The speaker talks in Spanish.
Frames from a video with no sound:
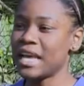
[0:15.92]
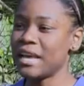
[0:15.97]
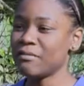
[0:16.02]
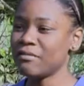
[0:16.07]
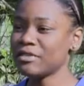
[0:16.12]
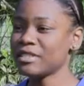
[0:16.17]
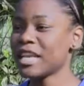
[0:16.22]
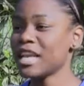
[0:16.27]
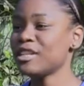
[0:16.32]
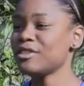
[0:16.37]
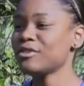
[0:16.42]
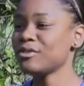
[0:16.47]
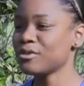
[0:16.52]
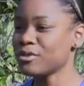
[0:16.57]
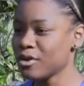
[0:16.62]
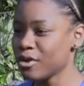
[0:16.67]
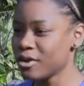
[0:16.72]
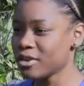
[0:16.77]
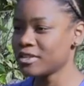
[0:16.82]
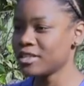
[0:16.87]
Sabemos que el
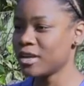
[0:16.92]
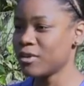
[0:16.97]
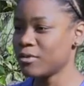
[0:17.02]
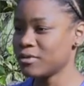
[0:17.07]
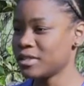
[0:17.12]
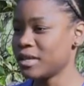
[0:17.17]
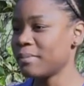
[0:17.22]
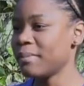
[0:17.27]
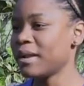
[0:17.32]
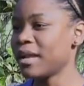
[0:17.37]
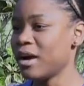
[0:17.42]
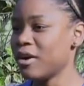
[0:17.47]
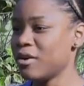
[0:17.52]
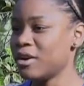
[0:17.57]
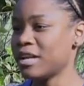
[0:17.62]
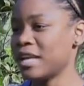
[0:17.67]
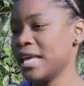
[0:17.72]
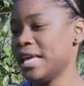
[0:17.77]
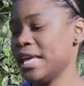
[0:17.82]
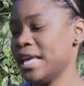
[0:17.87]
sudor se usa para
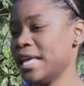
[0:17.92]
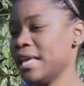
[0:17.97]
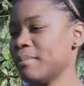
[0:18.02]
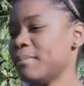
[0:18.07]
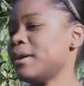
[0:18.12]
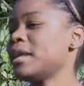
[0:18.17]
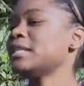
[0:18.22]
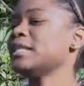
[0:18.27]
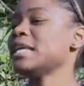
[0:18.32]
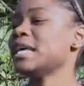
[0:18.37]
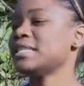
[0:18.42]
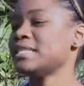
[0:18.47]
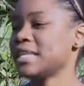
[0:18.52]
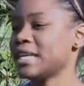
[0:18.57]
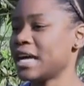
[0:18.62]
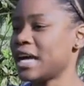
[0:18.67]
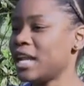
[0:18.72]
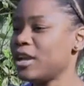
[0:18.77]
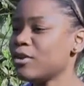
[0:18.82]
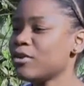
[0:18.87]
eh, pérdidas de
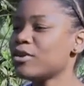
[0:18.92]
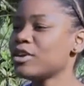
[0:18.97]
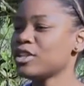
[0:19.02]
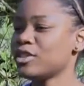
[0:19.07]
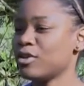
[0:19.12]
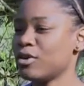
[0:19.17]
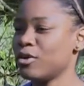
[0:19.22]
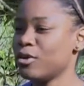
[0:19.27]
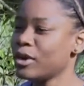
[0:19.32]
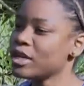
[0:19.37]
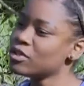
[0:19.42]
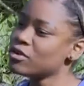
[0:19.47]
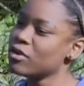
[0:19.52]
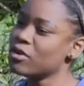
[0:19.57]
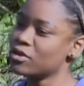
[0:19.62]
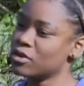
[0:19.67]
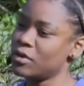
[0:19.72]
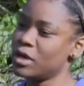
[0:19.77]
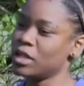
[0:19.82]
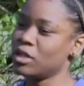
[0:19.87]
calor y todo eso,
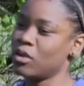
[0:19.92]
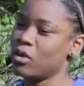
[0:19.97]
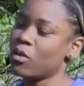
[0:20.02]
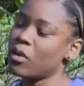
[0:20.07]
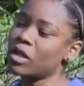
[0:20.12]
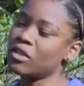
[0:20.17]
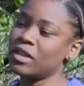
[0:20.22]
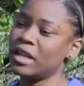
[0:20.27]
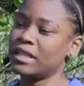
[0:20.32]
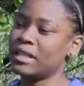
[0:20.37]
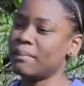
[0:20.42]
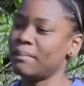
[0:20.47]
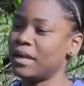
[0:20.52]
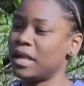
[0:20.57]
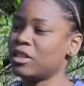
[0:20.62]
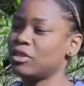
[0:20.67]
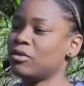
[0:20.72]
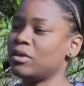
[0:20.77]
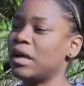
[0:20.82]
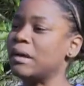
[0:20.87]
sobre todo cuando la
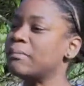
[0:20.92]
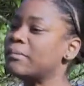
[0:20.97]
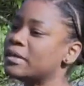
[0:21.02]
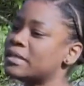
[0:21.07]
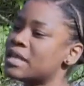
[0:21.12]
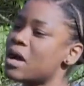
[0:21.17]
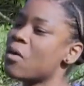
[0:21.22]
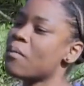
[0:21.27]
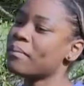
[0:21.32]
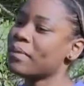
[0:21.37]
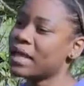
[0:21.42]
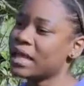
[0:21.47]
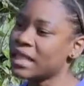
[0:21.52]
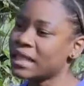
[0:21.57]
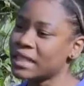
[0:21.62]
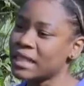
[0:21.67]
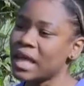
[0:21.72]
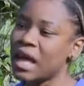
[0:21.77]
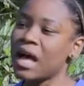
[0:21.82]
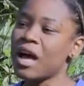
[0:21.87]
temperatura pues
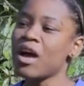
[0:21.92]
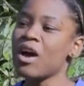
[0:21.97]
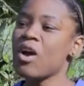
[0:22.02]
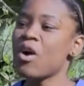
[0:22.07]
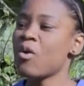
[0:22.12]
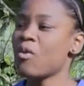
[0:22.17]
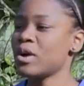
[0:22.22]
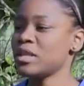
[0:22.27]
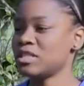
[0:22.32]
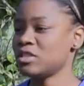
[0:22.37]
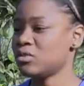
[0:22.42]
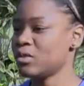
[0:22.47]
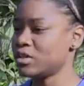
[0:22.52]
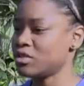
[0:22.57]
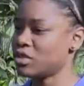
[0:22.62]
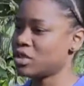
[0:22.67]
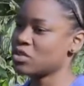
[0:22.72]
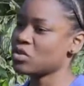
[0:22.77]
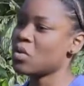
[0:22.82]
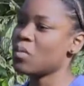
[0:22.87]
aumenta o en
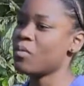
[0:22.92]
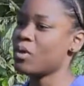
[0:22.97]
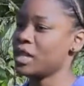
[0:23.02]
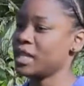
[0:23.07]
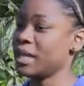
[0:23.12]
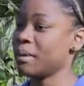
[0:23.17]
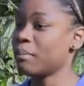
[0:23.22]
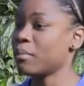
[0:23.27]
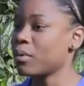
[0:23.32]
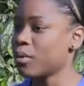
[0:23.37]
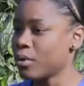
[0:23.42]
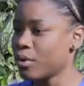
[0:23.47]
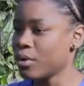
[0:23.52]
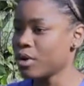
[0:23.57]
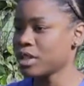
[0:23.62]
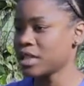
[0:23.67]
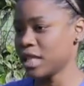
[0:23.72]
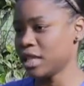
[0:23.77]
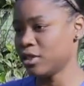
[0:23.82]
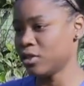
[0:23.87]
situaciones como el
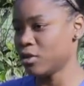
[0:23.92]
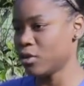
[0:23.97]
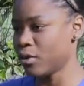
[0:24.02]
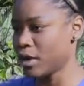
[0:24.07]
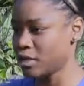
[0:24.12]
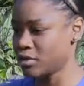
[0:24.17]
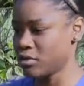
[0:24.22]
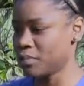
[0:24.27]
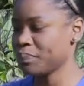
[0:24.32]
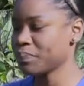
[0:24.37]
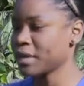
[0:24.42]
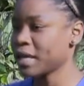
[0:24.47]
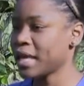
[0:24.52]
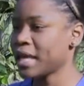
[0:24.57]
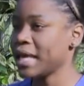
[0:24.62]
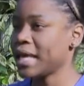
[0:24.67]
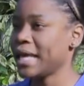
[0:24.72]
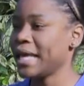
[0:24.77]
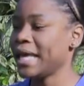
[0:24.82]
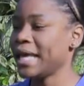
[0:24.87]
deporte y todo eso.
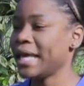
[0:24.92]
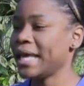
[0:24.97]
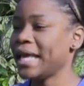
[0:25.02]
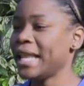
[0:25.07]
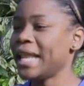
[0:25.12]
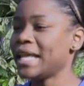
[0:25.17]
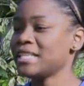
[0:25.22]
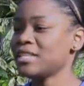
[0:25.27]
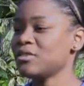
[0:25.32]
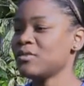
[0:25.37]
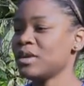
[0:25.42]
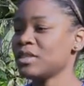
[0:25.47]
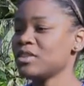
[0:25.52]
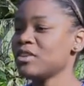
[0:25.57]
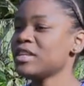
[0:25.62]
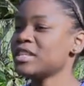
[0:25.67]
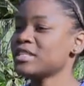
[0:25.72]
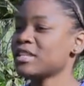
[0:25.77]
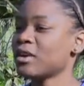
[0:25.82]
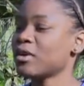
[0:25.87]
Eh, la
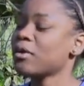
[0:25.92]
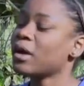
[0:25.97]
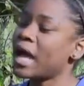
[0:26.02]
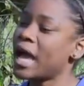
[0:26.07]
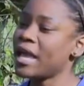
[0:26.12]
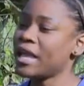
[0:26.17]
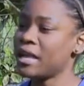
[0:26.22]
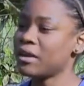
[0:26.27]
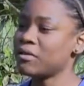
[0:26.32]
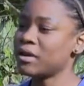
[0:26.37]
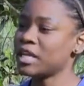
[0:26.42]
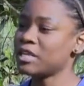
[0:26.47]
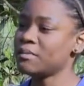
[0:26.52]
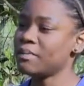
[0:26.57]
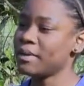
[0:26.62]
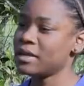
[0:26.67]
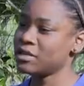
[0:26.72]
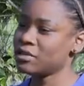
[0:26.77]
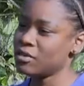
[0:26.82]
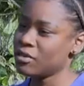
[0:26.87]
situación es que hay algunas
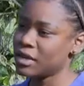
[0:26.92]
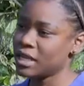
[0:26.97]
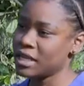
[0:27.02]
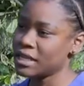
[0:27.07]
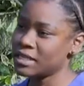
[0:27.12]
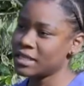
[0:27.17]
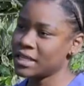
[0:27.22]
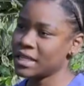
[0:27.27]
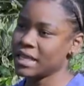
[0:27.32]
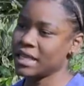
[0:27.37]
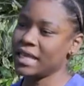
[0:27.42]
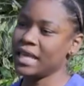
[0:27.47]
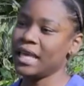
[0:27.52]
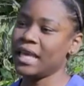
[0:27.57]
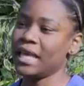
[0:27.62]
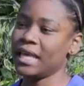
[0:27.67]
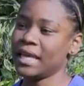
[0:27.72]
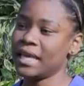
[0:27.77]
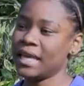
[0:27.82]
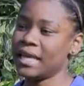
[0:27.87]
personas
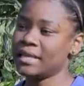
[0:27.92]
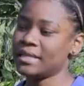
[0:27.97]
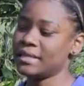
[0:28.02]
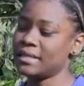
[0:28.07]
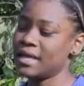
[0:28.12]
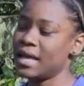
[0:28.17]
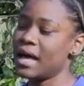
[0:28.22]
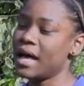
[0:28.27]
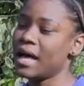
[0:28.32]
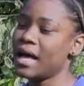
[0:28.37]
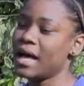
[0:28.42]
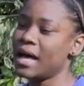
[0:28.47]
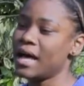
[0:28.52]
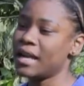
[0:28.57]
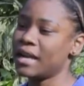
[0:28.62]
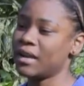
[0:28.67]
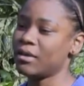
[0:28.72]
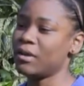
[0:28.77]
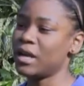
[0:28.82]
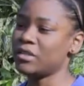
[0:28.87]
en que esta
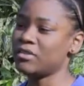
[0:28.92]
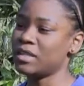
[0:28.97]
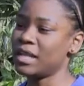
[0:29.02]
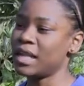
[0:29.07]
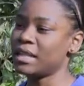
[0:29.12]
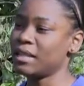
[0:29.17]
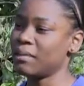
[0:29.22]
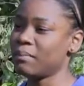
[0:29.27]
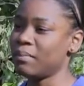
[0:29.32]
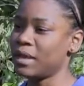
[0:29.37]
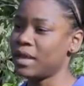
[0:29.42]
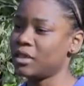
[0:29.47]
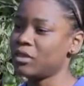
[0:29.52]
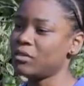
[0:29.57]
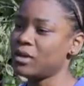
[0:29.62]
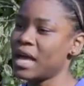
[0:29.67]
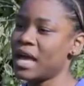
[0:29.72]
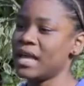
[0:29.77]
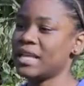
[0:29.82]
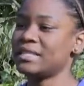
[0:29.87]
regulación de la
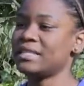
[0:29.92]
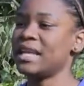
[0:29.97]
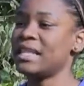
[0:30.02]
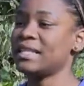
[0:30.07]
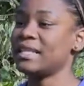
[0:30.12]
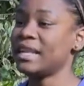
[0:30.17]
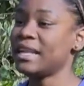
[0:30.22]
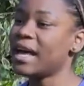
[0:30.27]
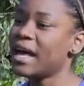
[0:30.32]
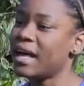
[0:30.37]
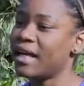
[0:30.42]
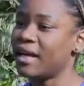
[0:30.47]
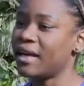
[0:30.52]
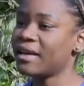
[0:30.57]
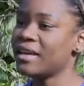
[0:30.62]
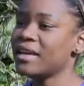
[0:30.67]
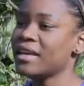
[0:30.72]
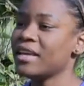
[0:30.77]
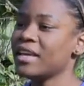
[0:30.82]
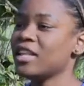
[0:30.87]
temperatura está alterada.
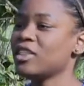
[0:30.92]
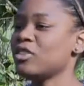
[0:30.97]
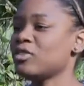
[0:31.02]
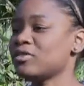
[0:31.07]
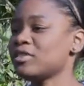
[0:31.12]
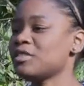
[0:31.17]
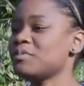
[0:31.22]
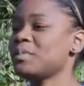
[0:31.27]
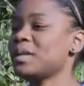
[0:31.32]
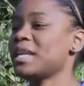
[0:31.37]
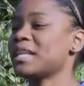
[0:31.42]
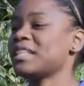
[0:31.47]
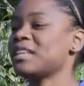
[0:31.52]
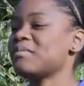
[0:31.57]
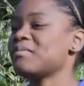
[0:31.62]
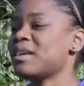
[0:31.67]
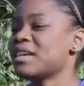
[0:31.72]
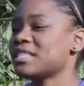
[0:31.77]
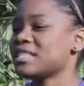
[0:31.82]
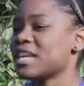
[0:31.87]
Entonces pierde
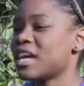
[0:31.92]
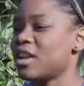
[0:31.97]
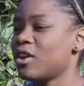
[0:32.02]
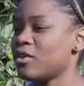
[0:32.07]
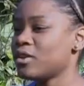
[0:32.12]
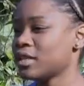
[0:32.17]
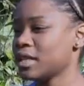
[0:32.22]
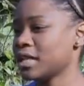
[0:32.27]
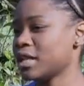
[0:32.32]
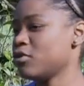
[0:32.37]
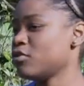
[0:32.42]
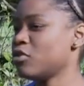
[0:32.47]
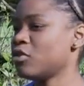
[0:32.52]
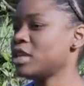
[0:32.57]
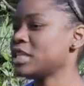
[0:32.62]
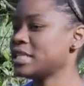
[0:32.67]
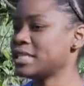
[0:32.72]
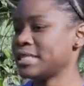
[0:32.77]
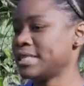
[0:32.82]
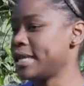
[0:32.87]
más calor del que uno
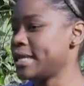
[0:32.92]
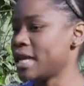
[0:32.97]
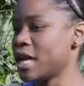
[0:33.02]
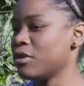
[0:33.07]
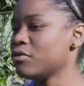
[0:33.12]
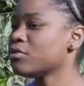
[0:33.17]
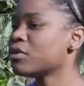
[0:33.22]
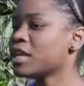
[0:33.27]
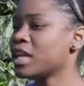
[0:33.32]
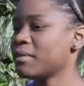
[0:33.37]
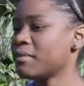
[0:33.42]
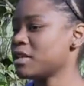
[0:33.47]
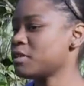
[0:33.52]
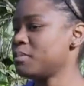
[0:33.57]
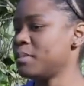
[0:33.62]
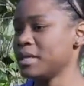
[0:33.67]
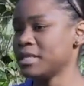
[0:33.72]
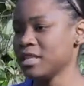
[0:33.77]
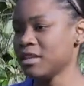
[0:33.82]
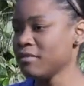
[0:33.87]
necesitaría en un clima
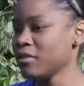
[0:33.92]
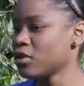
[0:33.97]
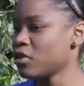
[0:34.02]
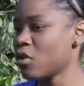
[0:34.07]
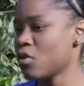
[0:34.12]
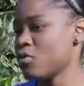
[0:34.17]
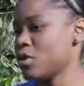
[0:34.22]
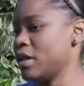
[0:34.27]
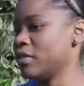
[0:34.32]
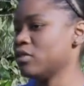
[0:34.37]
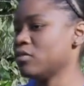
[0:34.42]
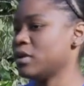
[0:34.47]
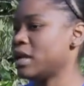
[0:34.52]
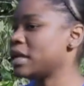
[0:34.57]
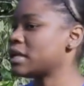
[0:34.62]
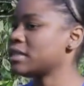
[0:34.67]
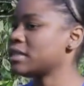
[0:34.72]
específico durante una